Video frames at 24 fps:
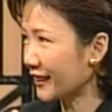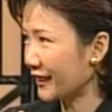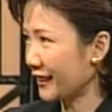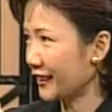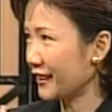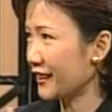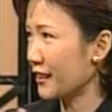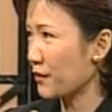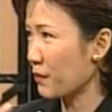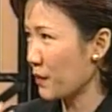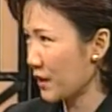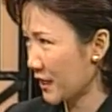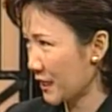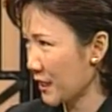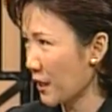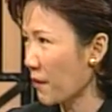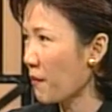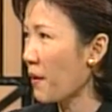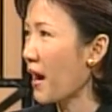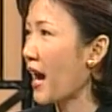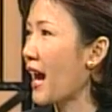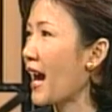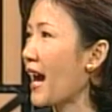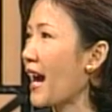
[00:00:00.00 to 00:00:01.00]
คือจริงมี
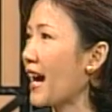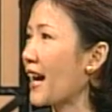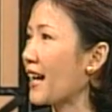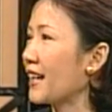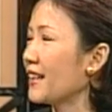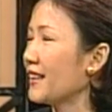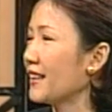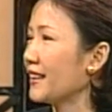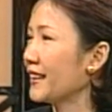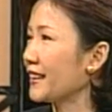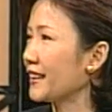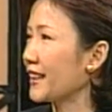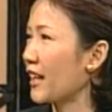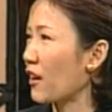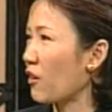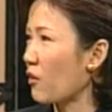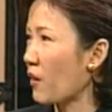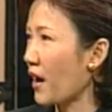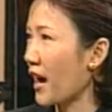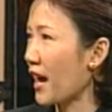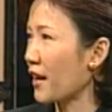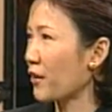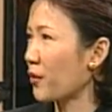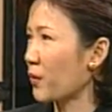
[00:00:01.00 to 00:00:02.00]
เสื้อผ้าแต่
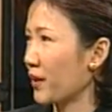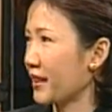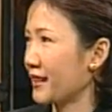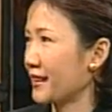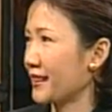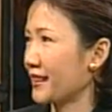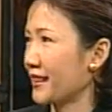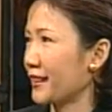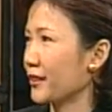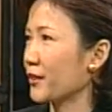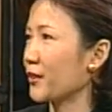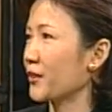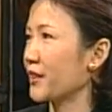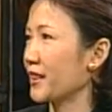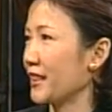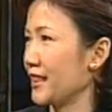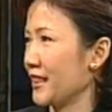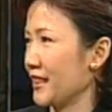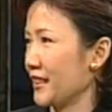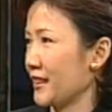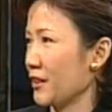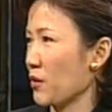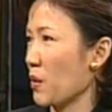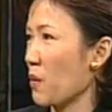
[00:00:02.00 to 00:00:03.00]
ว่าด้วยเทคโนโล
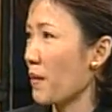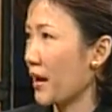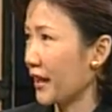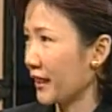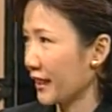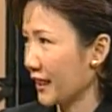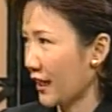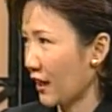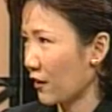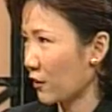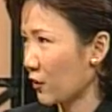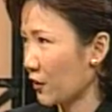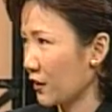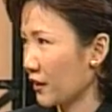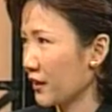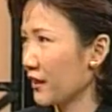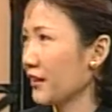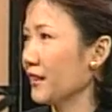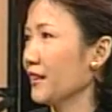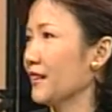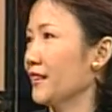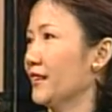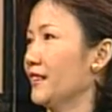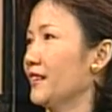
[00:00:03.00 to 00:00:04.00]
ยีสมัยใหม่ ที่เขา
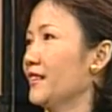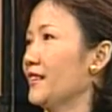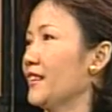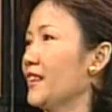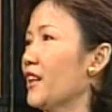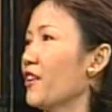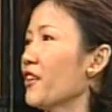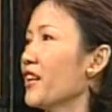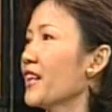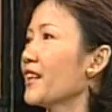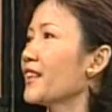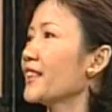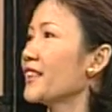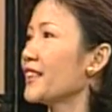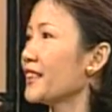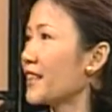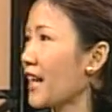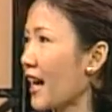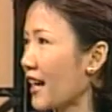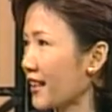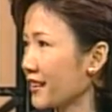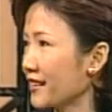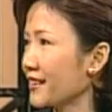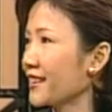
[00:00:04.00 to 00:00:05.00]
ที่เขาเรียกรี
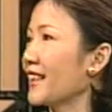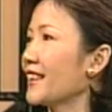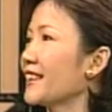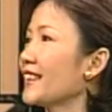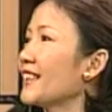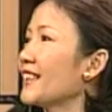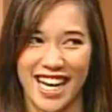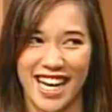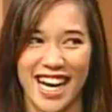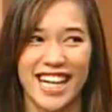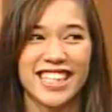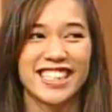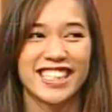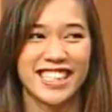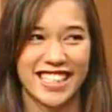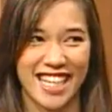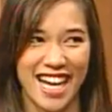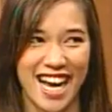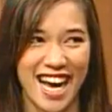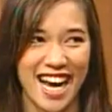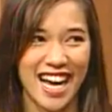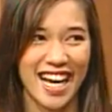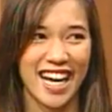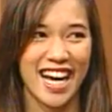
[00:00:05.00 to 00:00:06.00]
ทัชกันยนะ
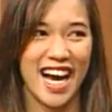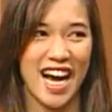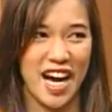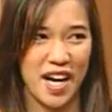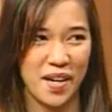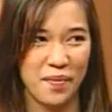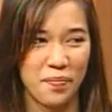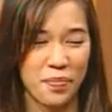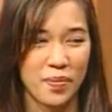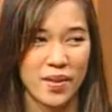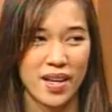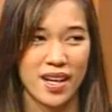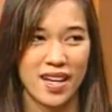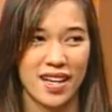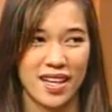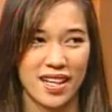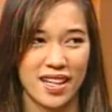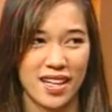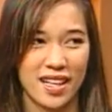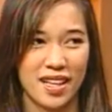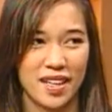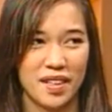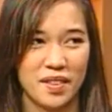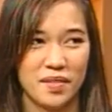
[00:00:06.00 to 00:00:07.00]
คะเพราะฉะนั้นคนดู
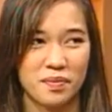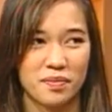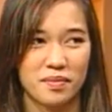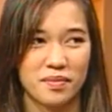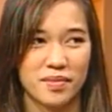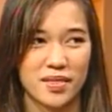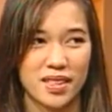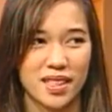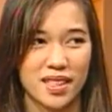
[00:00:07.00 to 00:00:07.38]
ก็อาจจะรู้สึกเหมือน